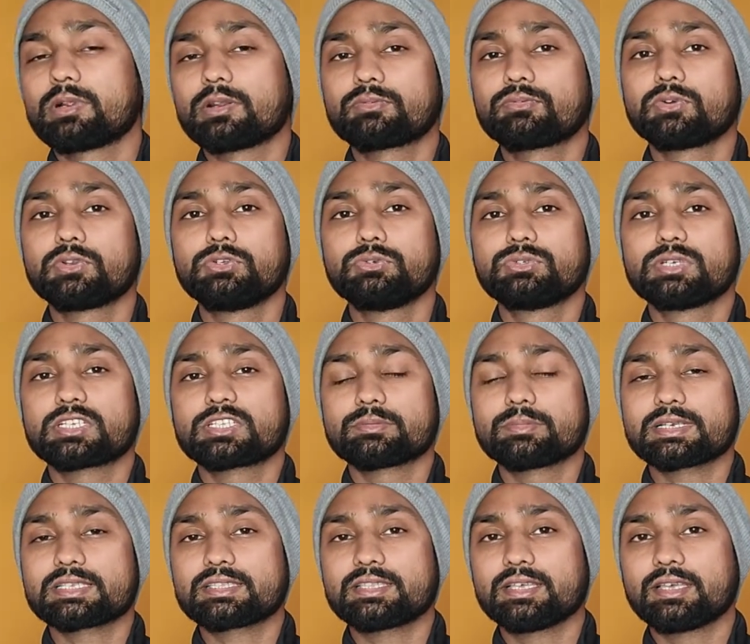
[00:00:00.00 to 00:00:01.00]
स्मार्टफोन यूज़र
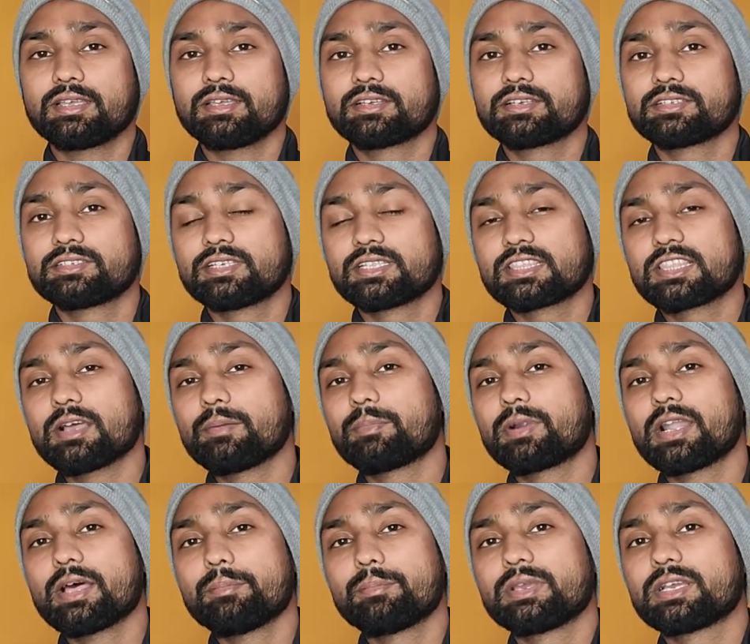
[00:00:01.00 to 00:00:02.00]
समझते हैं कि
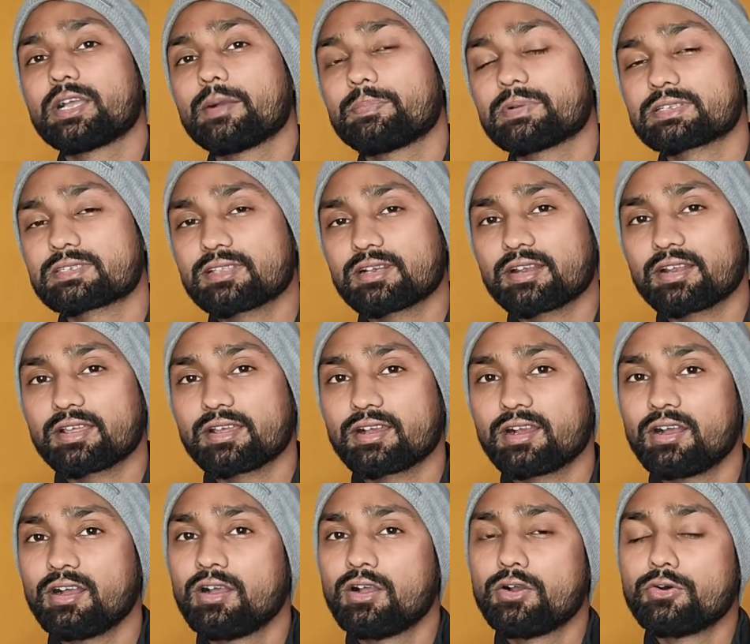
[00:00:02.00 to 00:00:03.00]
जितना बड़ा मेगापिक्सल
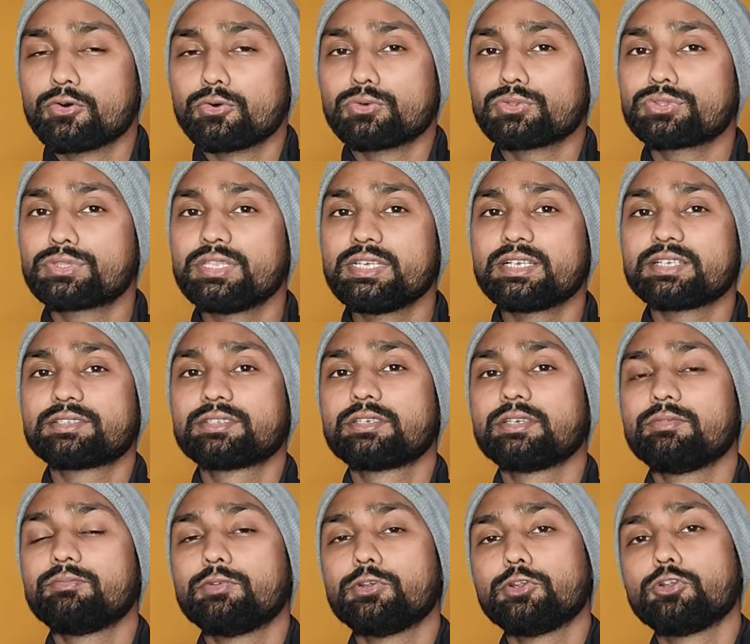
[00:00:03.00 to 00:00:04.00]
रहेगा उतनी
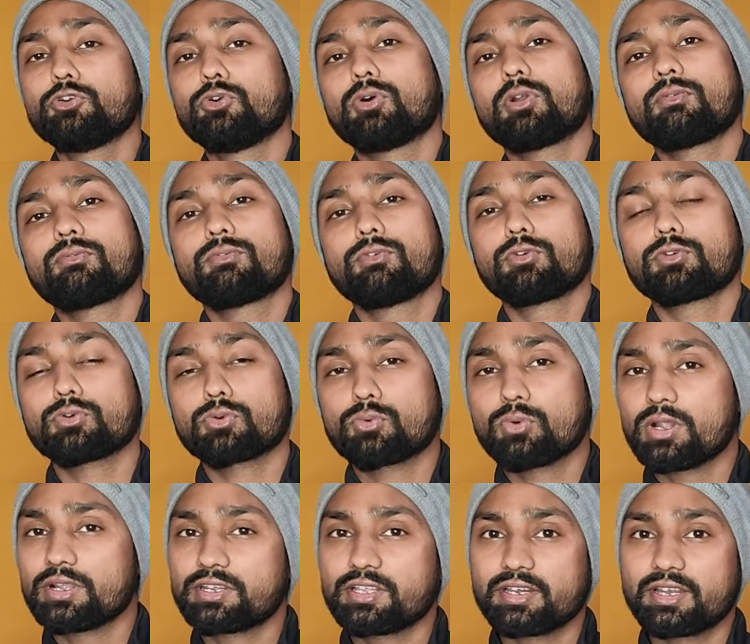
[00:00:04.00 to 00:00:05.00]
अच्छी वीडियो और
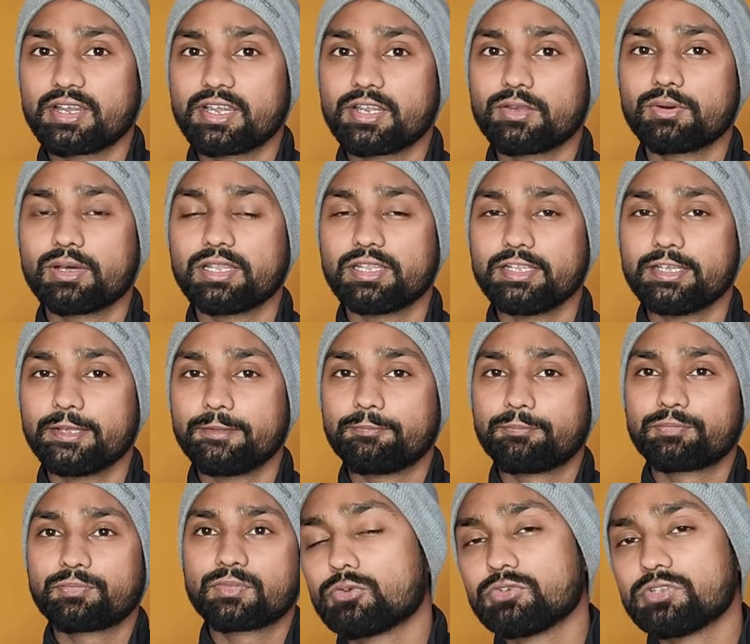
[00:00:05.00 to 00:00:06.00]
फोटो क्वालिटी रहने वाली
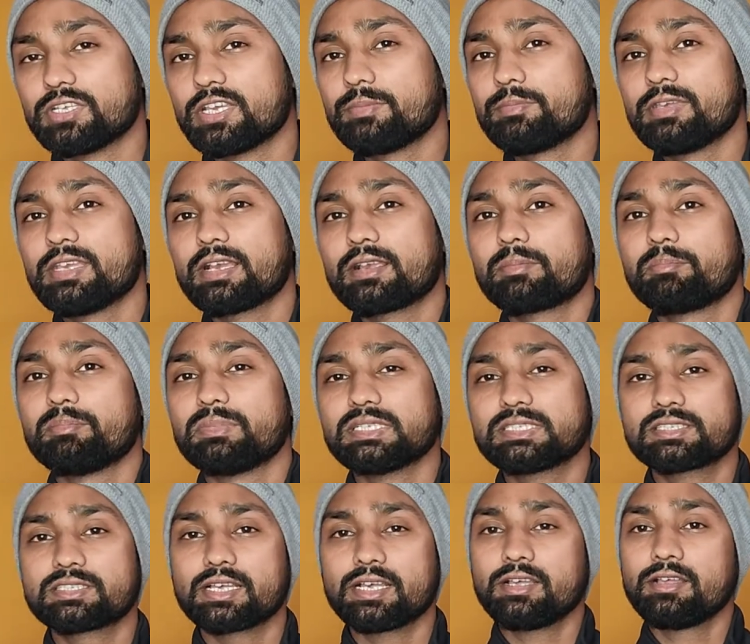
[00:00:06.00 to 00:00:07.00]
है तो ये भी एक
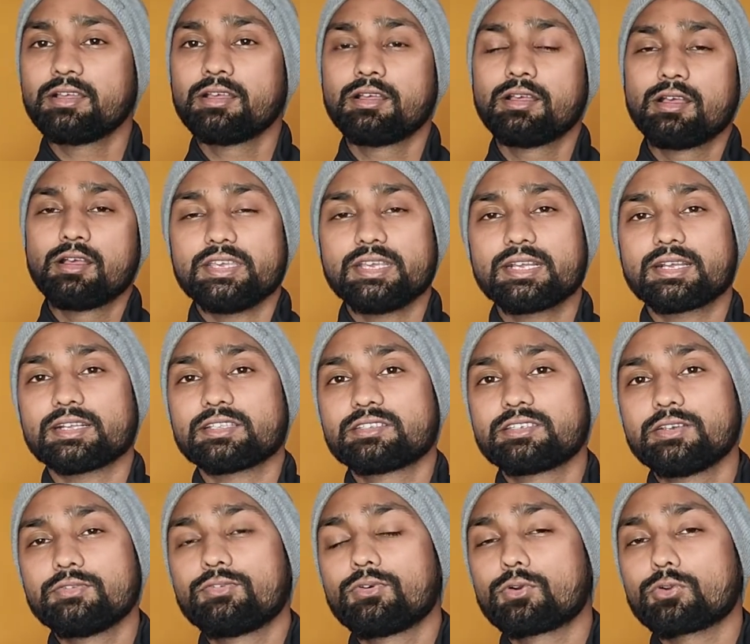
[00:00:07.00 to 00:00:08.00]
मिथ्स है एक
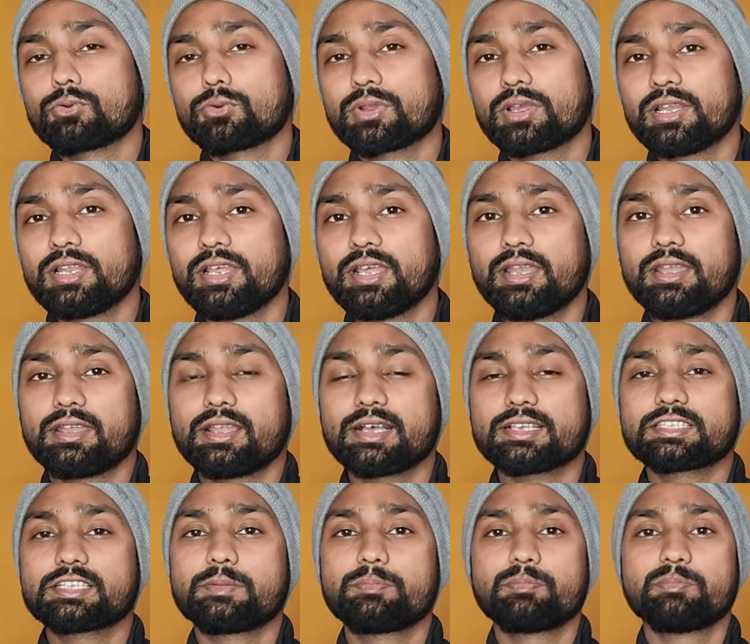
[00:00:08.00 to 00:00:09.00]
अच्छी फ़ोटो के लिए
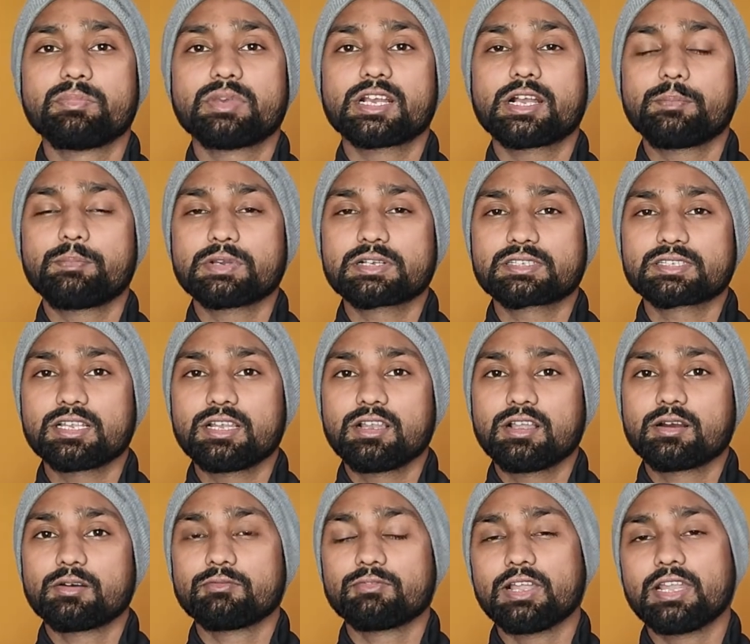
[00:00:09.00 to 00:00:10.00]
ना सिर्फ
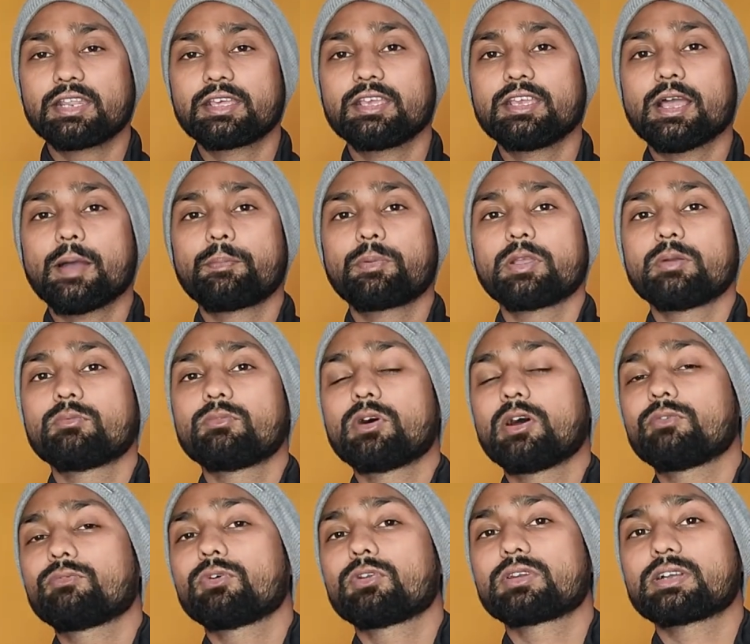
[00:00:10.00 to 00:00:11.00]
मेगापिक्सल बल्कि आपके
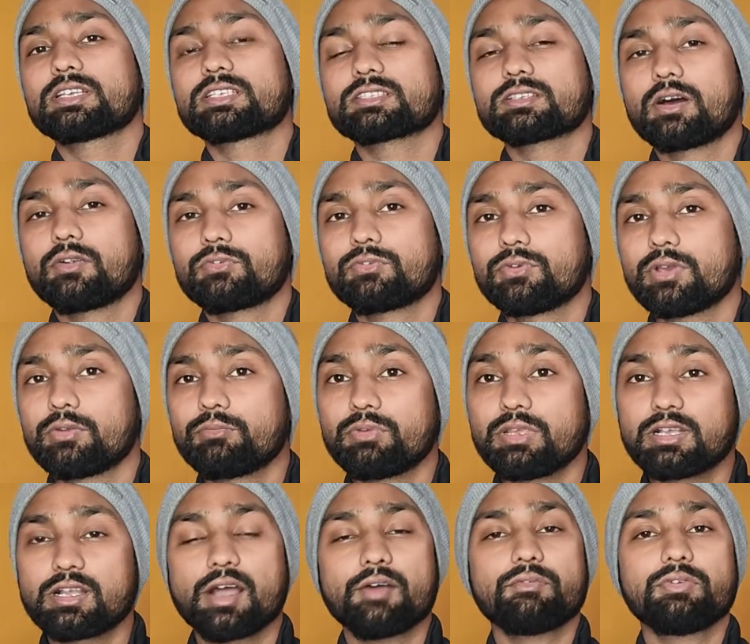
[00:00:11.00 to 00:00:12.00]
मोबाइल फ़ोन का
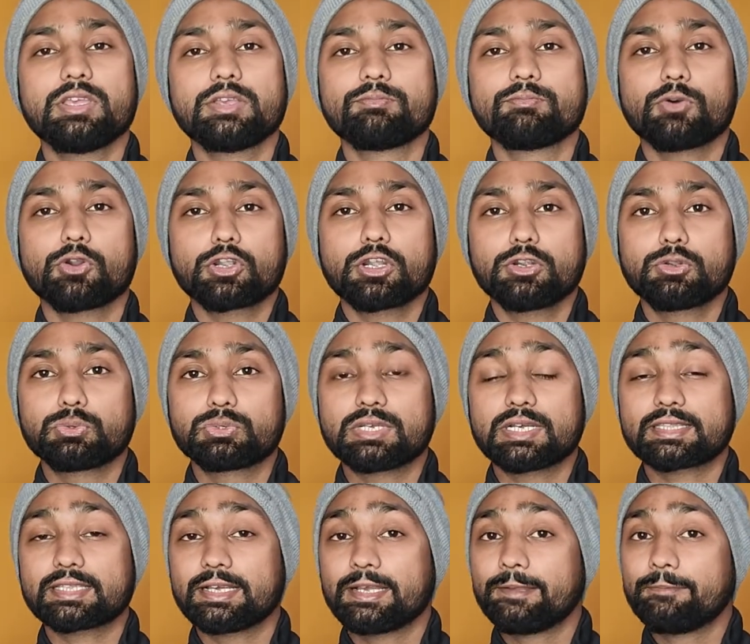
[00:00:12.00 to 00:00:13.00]
सॉफ्टवेयर भी काफ़ी इम्पोर्टेंट
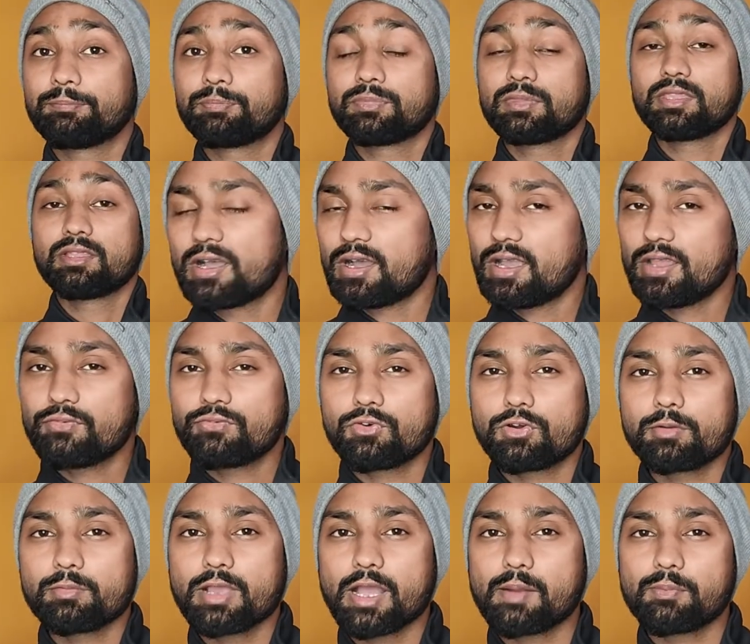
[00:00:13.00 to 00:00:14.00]
हो जाता है
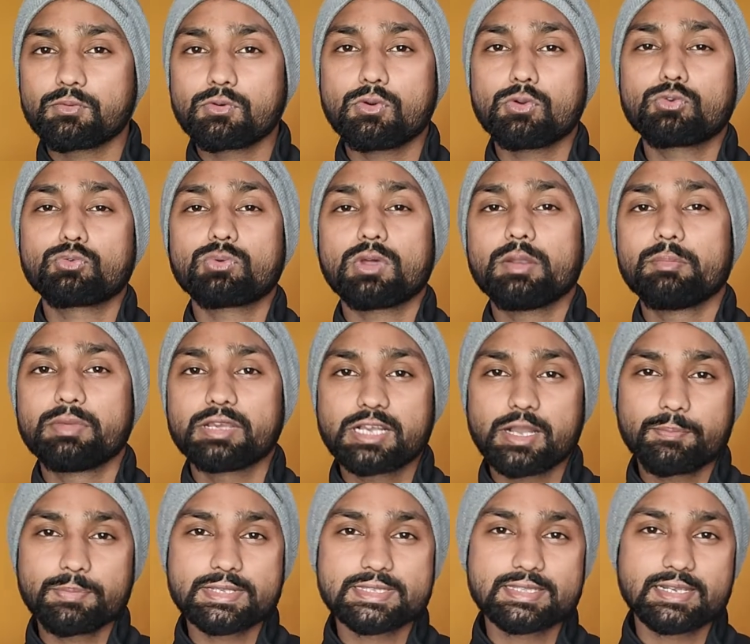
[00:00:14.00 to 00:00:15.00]
आईफोन में आपको 12
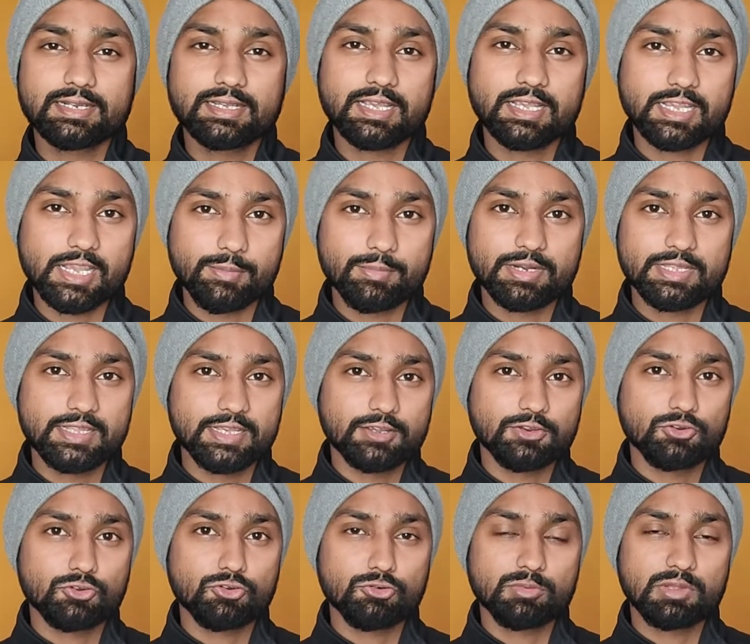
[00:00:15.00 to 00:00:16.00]
मेगापिक्सल के कैमरे
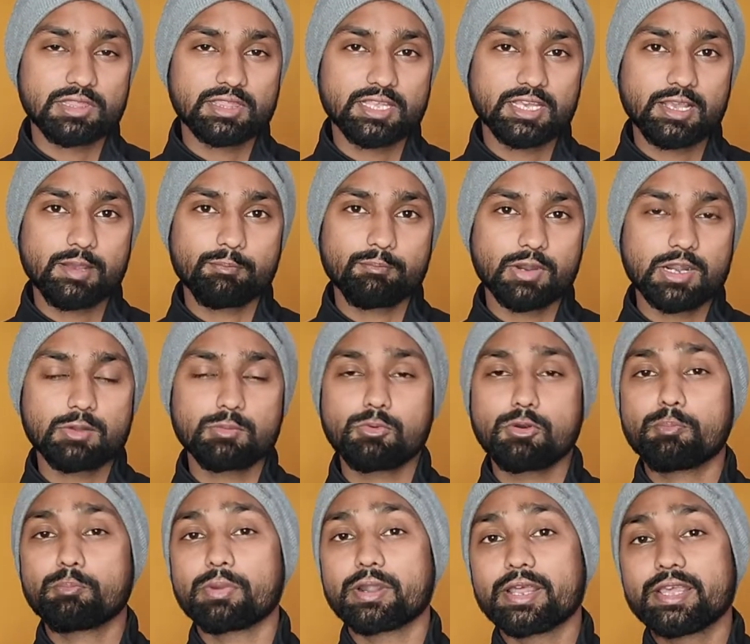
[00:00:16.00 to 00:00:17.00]
देखने को मिलते हैं
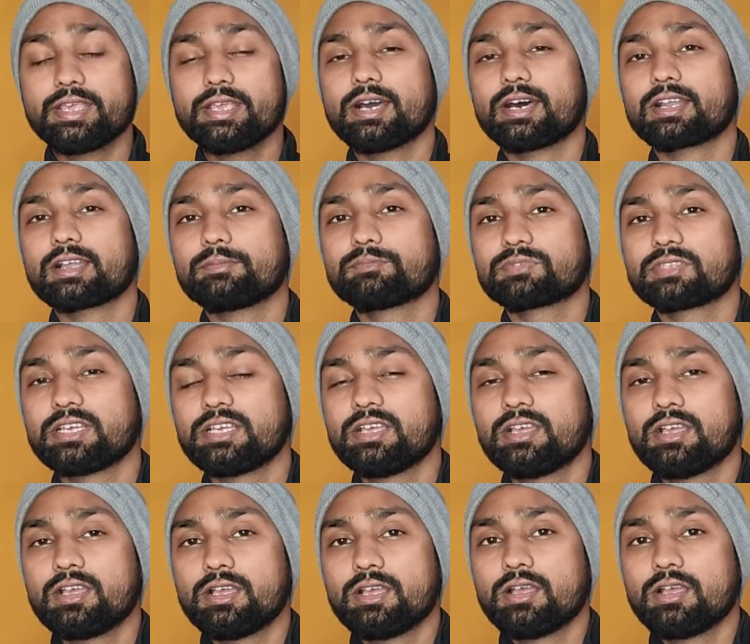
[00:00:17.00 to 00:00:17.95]
बट वो बड़े ही आराम से